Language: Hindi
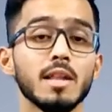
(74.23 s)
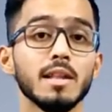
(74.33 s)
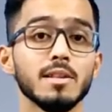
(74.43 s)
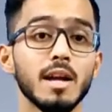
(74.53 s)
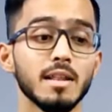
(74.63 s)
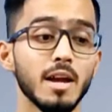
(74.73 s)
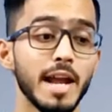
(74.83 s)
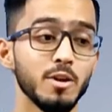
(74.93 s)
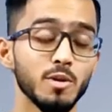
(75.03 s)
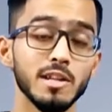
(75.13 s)
साथ ही साथ
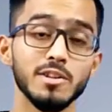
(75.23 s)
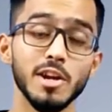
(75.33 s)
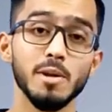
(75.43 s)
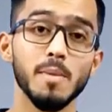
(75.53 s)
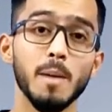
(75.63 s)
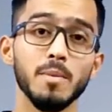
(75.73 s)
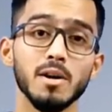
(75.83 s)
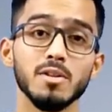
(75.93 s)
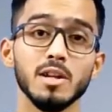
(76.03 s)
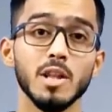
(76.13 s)
एंड्योरेंस ट्रेनिंग में आप
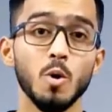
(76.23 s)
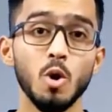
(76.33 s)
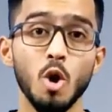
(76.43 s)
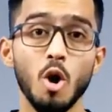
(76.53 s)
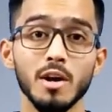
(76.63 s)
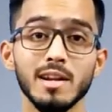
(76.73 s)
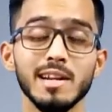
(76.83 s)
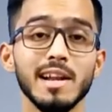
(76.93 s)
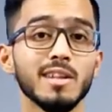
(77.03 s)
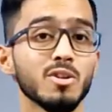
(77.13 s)
कर सकते हो लॉन्ग
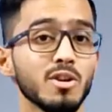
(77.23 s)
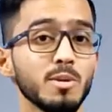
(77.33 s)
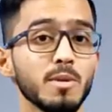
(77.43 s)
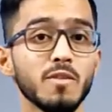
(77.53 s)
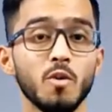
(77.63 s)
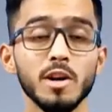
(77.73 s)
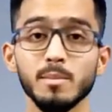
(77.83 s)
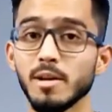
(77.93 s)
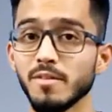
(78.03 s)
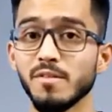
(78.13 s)
रनिंग लाइक थर्टी मिनट फोर्टी
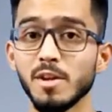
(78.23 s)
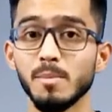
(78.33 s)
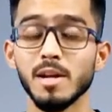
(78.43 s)
मिनट फिफ्टी